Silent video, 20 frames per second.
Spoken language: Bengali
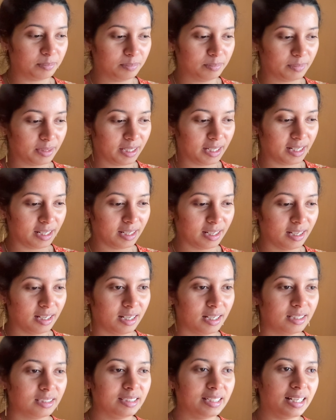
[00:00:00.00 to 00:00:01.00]
মানে
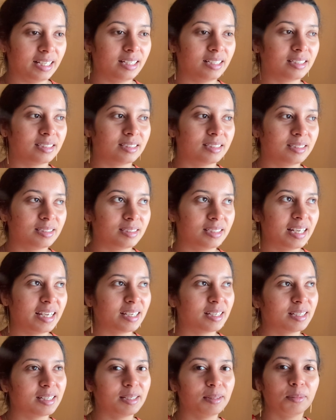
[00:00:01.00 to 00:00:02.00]
সেই ঠিক
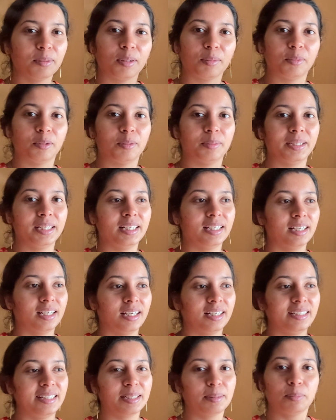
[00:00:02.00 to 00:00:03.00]
কি বলবো মানে
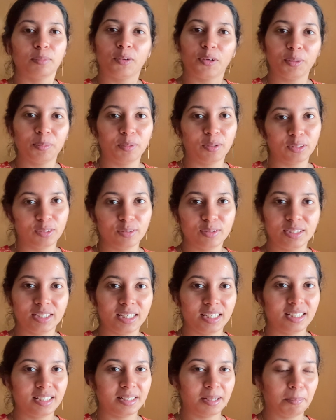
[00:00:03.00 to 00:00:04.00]
ঠিক মন মতন
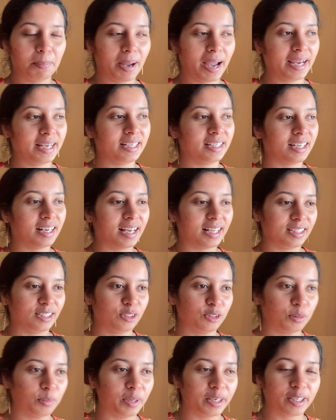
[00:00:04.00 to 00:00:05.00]
জিনিসটা পাইনি আর হাতে
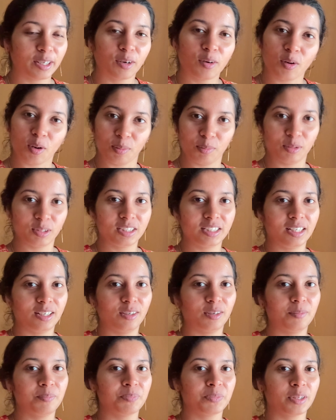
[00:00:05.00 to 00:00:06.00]
সময়টা কমও ছিল
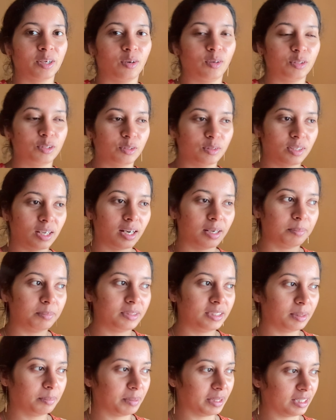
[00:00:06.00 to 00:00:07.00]
ওই জন্য আর
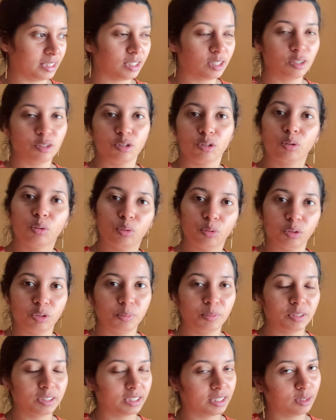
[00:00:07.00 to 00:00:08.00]
যে বেশি কিছু
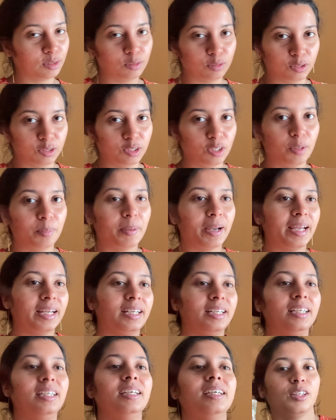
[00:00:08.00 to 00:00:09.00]
খুঁজবো সেটা খুঁজতেও
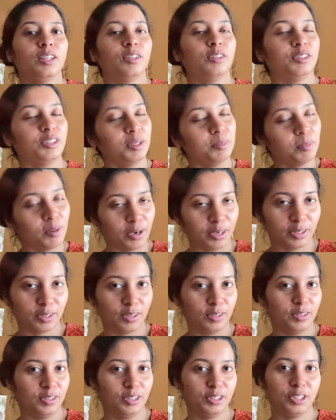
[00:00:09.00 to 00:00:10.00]
পাইনি তো যদি পরে
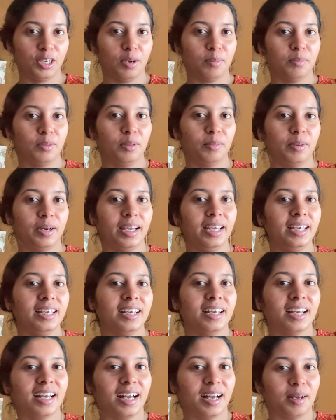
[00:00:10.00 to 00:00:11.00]
কখনো সম্ভব হয়
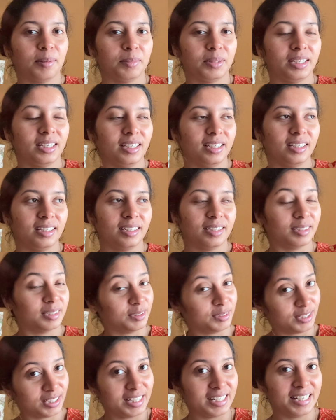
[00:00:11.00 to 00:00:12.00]
আমি
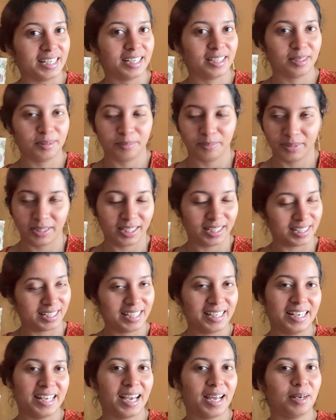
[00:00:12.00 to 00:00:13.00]
ওটা নিয়ে মানে
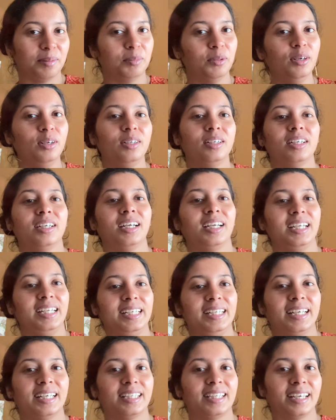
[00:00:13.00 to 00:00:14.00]
কিনে আনবো
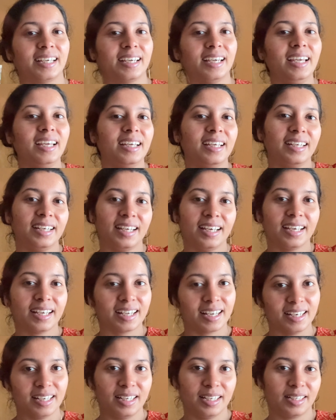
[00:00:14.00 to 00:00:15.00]
ইন্ডিয়া থেকে এনে
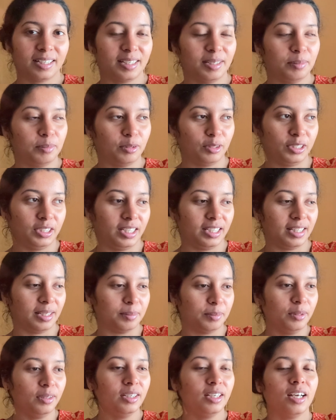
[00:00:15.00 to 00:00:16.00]
এখানে আর কি বসিয়ে
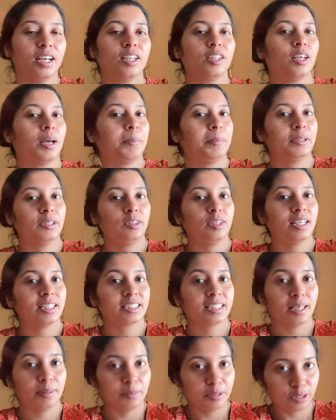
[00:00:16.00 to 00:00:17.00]
দেবো তারপরে তো
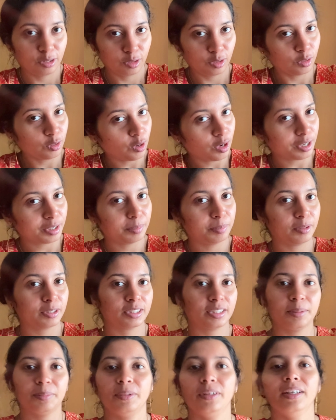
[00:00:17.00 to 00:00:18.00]
আজকে আমি শুধু ঘট
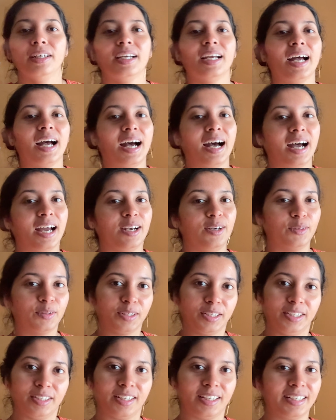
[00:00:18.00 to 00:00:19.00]
বসাবো আর
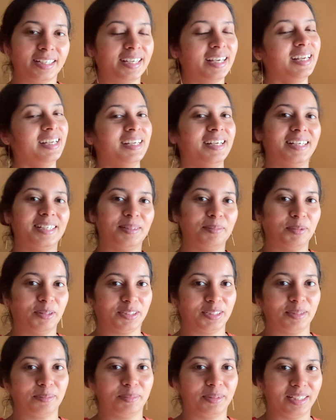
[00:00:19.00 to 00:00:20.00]
লক্ষ্মীনারায়ণকে
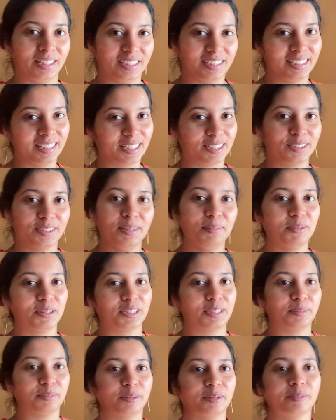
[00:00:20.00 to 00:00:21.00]
বসাবো মানে সিংহাসনে
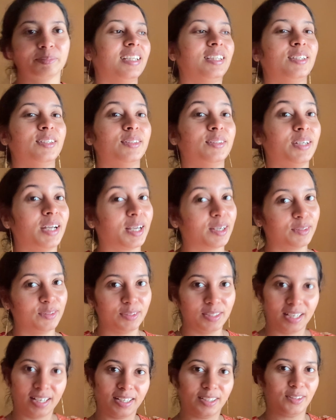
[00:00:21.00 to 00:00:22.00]
বসাবো তো এখন
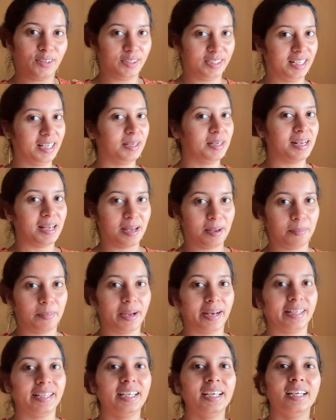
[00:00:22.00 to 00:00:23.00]
আর কথা না
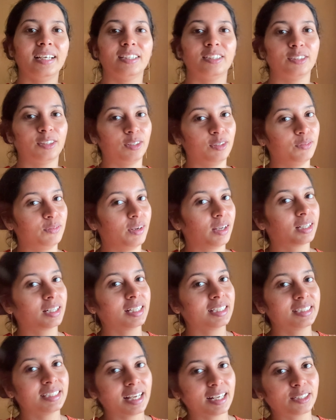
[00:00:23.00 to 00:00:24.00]
বাড়িয়ে চলো ব্লগটা
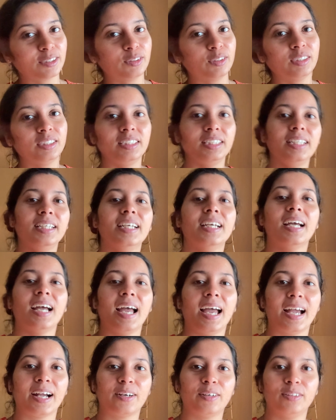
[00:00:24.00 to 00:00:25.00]
স্টার্ট করছি
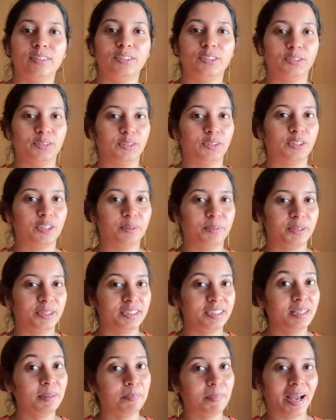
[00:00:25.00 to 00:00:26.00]
এখন শুরু করবো
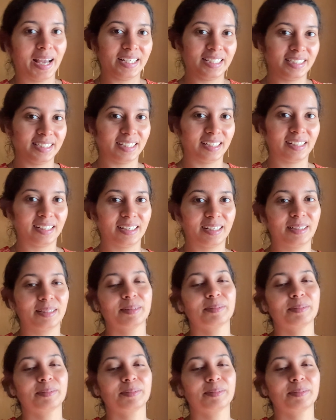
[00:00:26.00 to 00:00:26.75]
হচ্ছে পায়েস রান্না